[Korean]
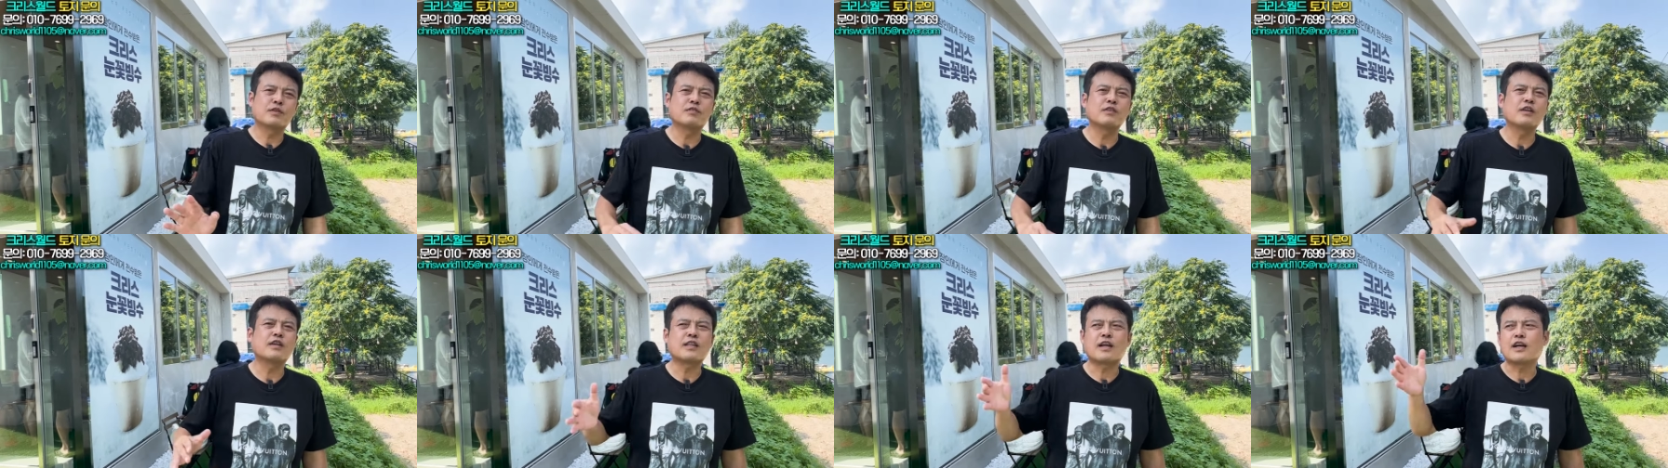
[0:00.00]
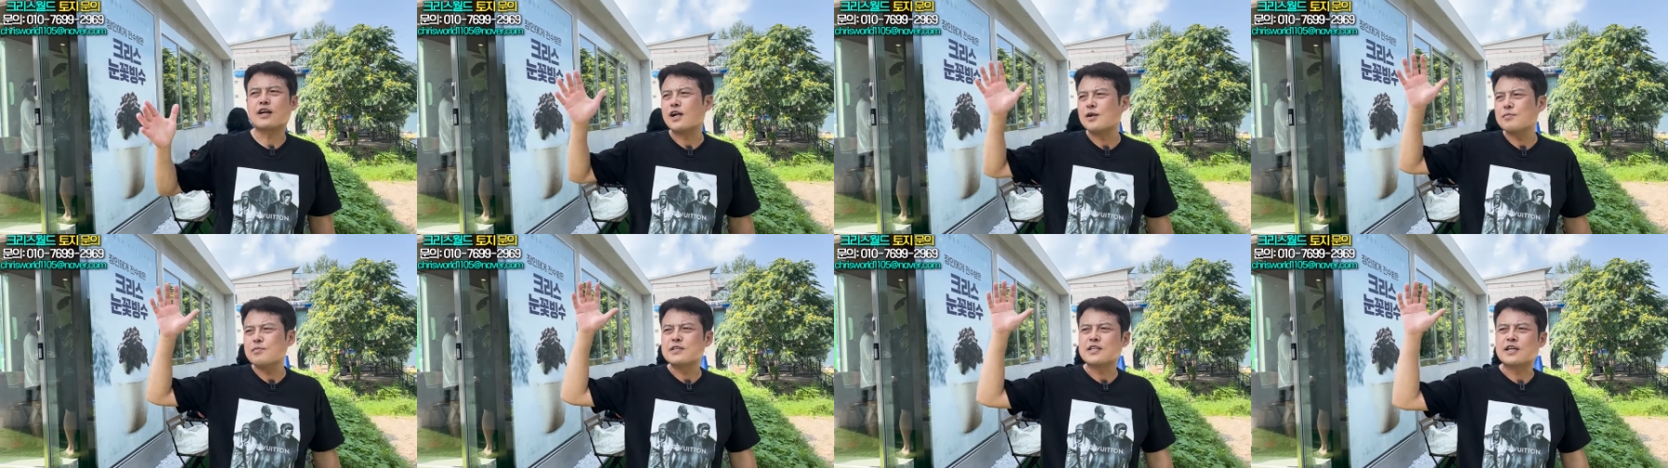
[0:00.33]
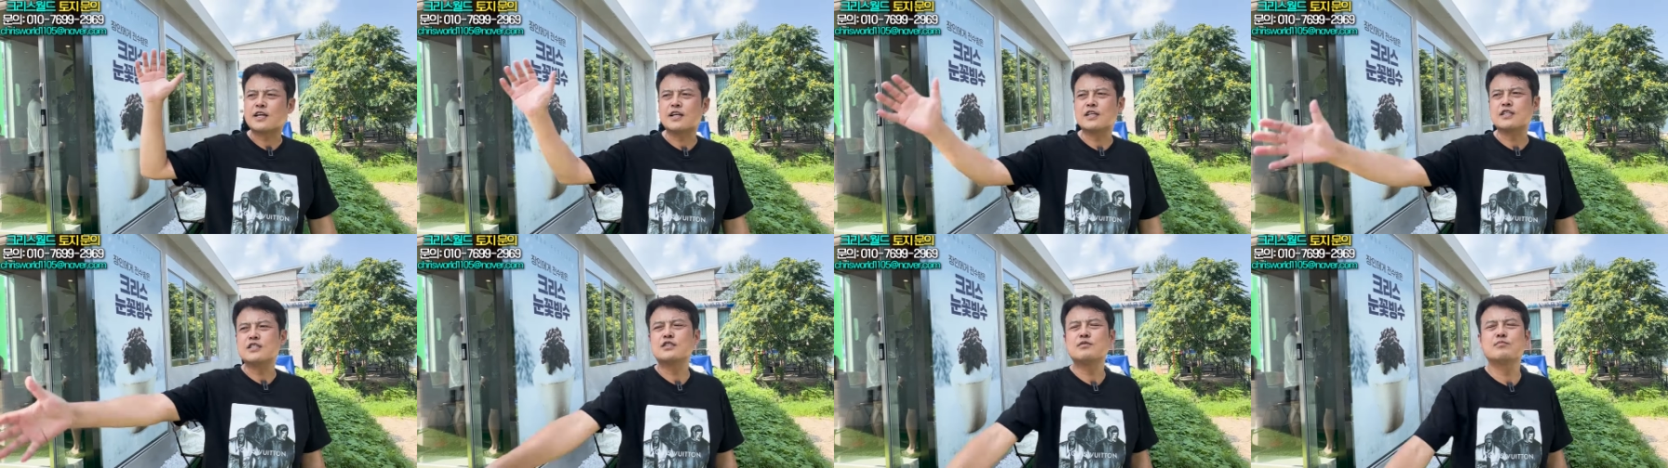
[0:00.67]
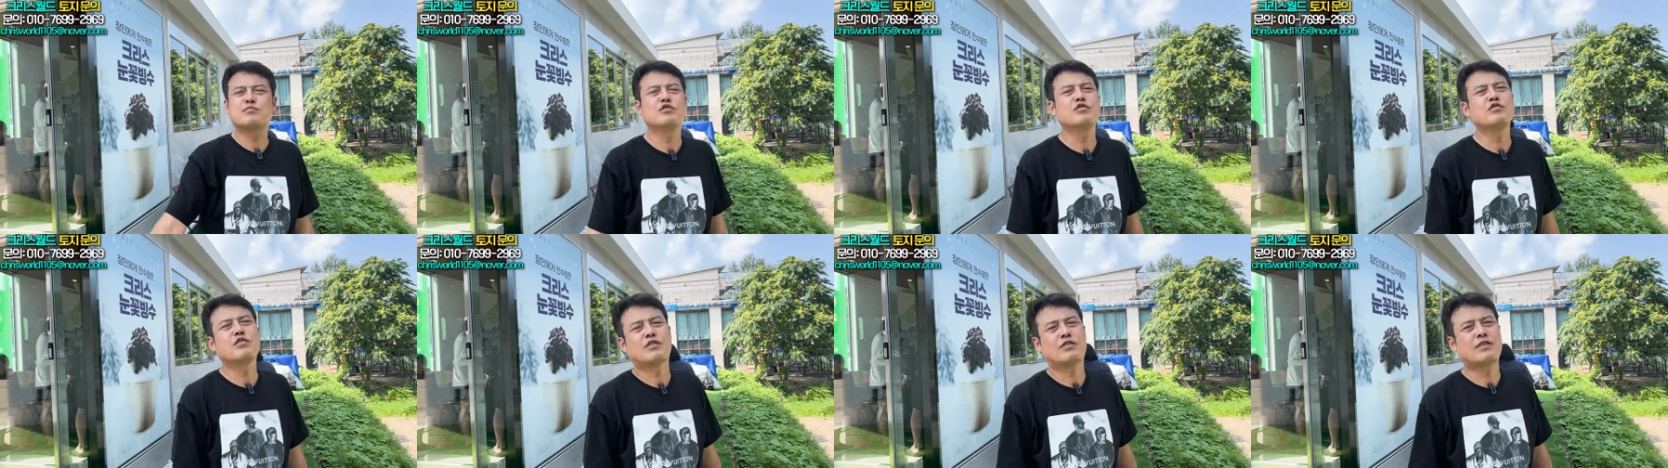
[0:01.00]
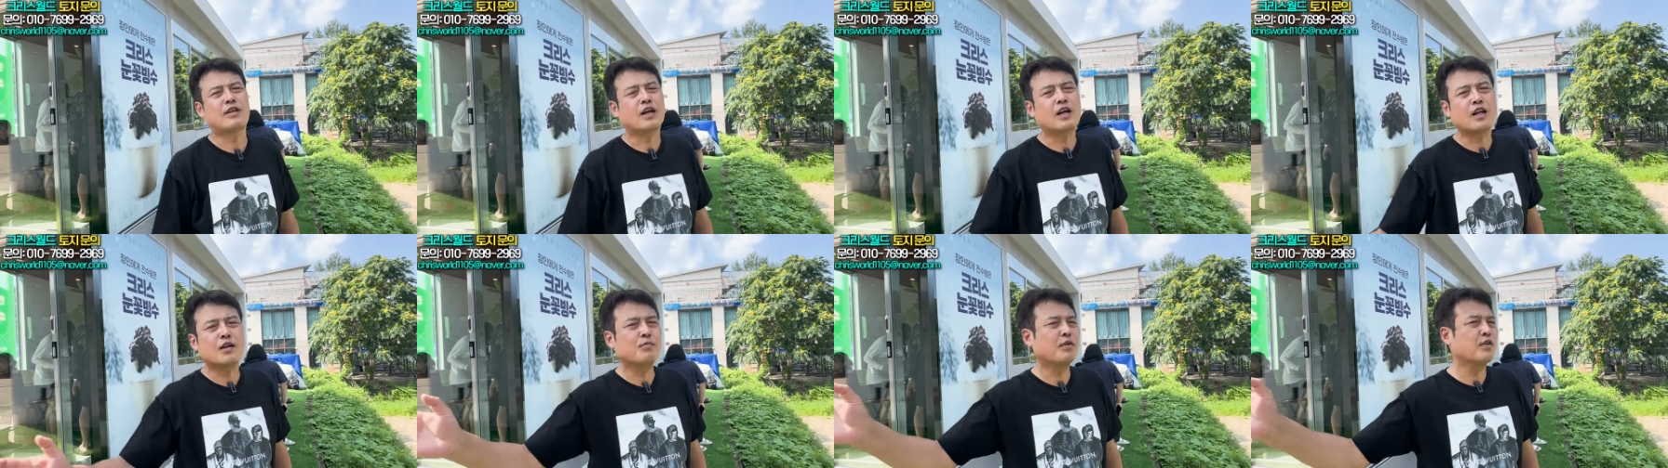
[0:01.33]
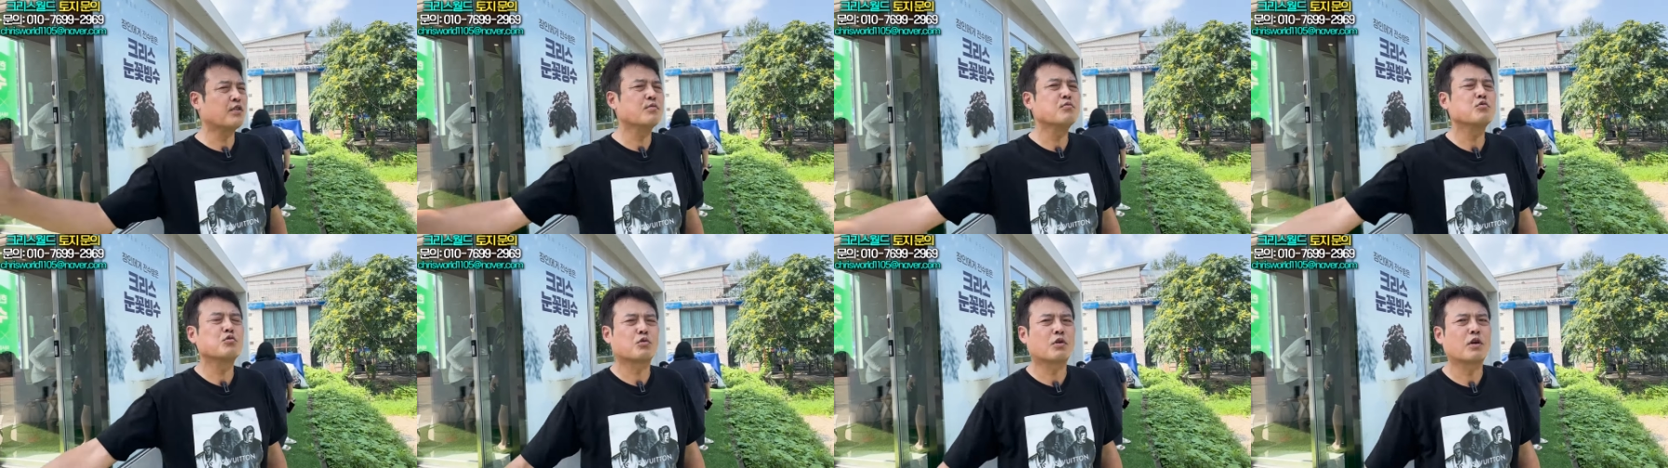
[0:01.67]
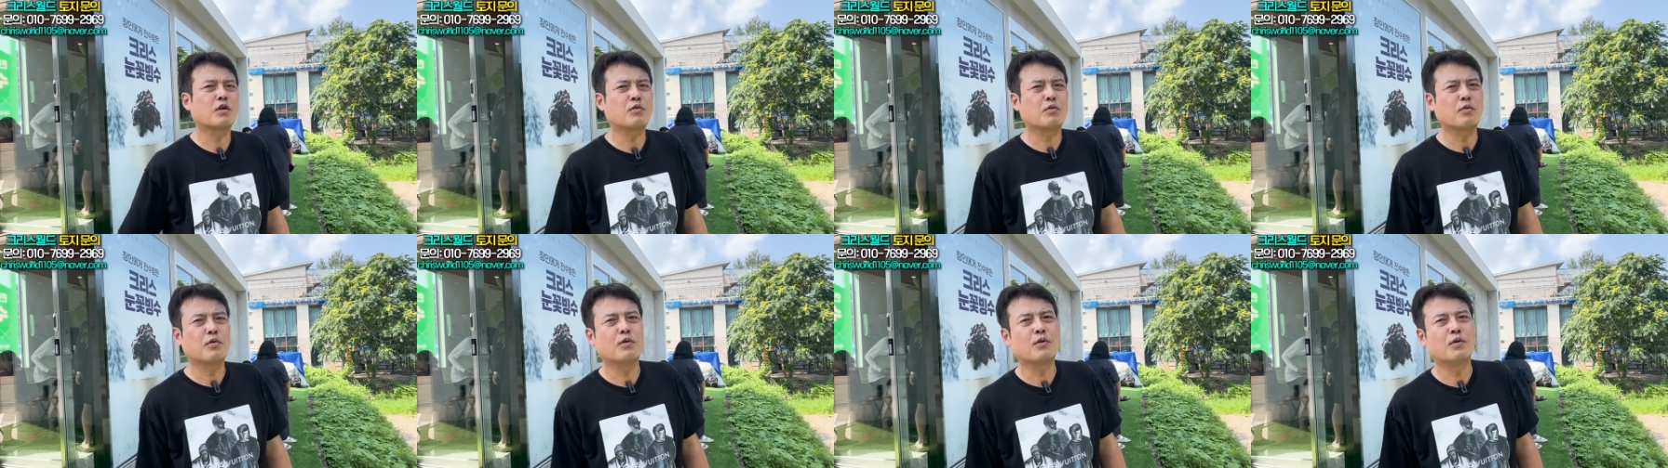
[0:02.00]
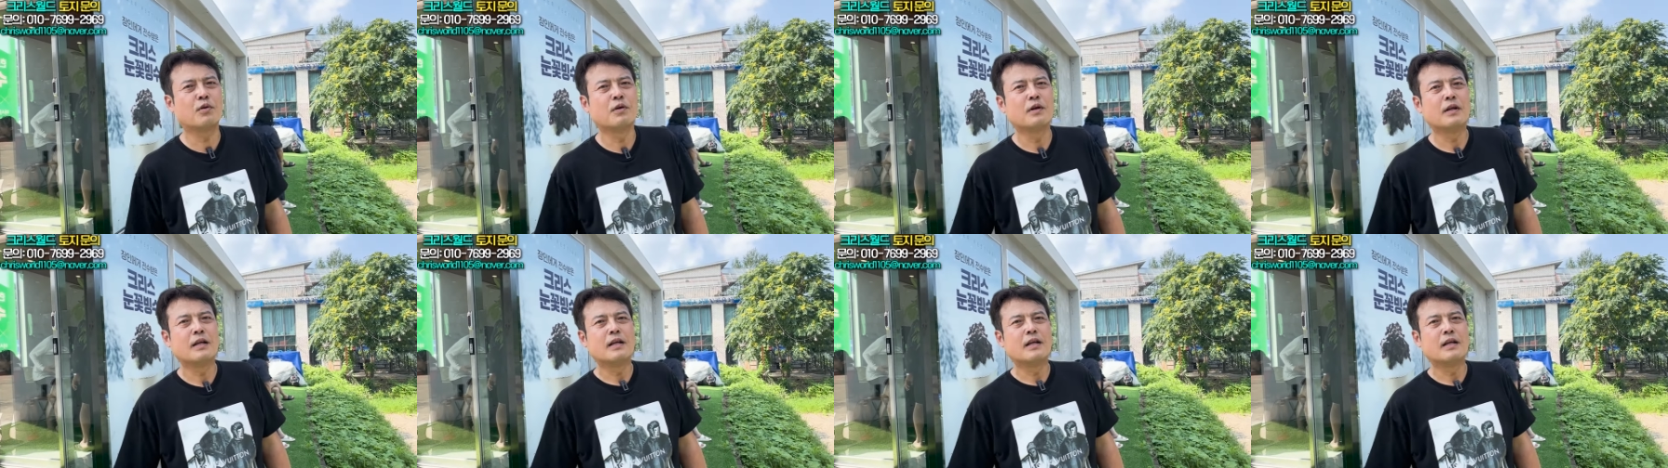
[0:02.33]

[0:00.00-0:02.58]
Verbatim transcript: 그냥 닭갈비 잘하시는 분이 와서 닭갈비 했으면 좋겠고,